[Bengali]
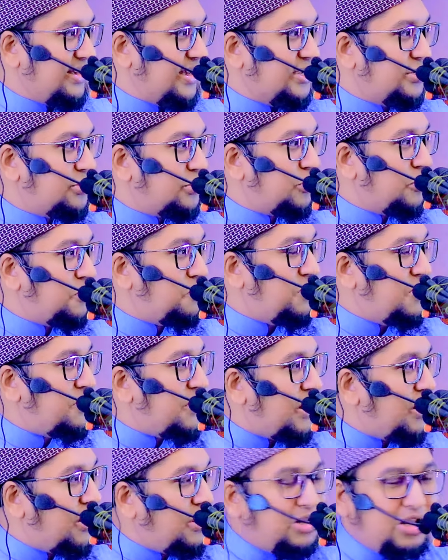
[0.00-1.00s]
এই জন্য
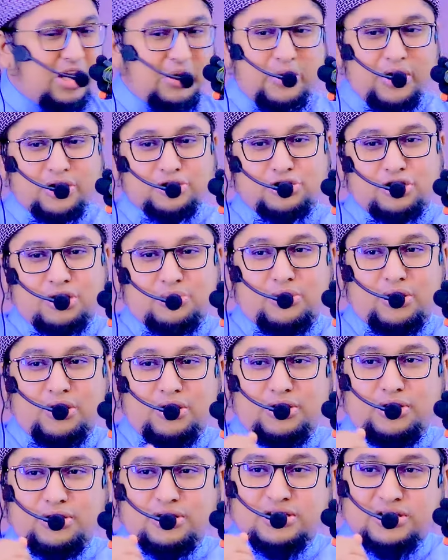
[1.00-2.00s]
বিবাহ দেওয়ার
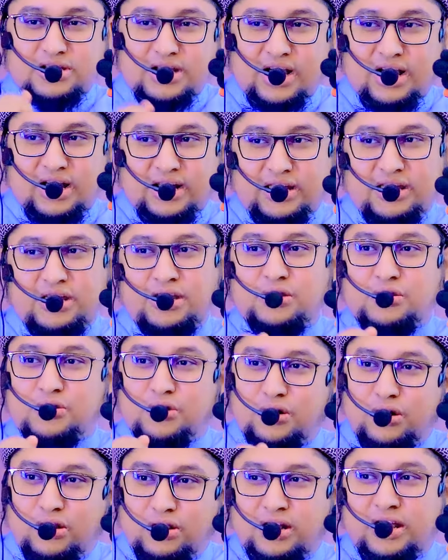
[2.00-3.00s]
সময় শাড়ি
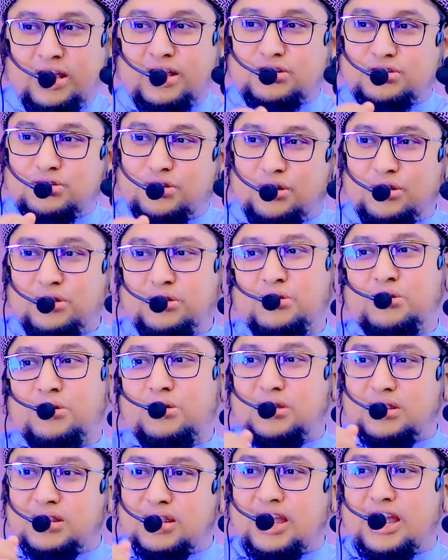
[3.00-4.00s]
গহনা স্বর্ণ
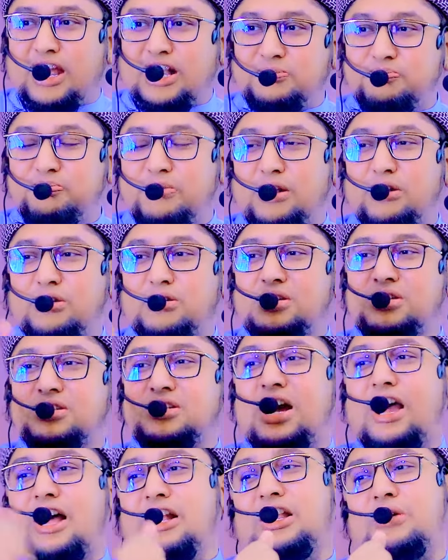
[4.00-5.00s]
খাট পালং
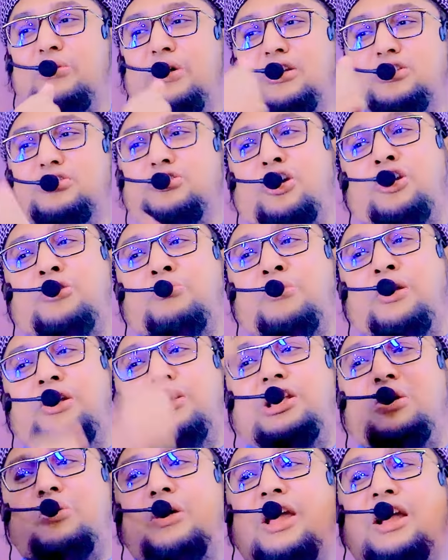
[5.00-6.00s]
যা দেওয়ার জন্মের
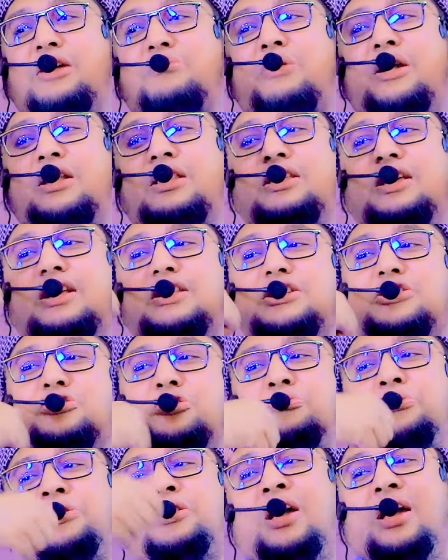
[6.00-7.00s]
দেওয়া একবার দিয়া
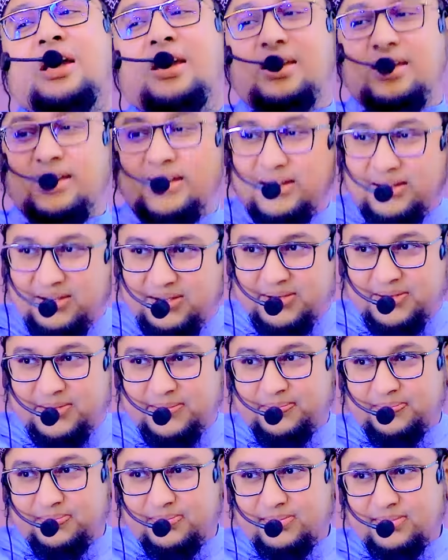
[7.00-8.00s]
চিরবিদায়
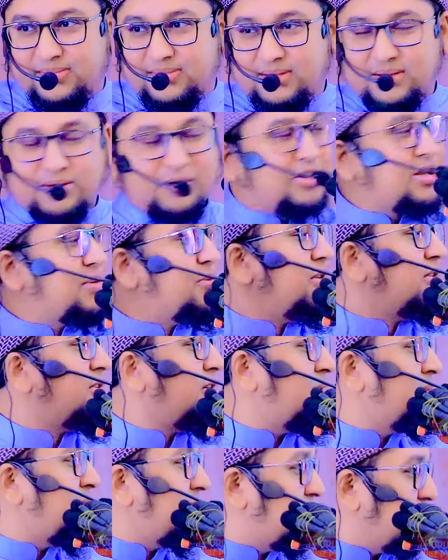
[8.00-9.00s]
কথা বলতে
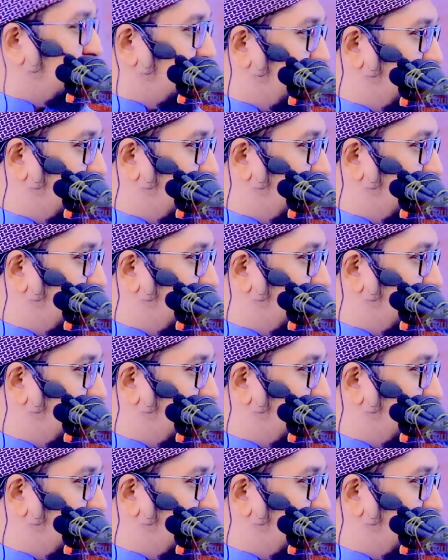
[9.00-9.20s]
হবে তো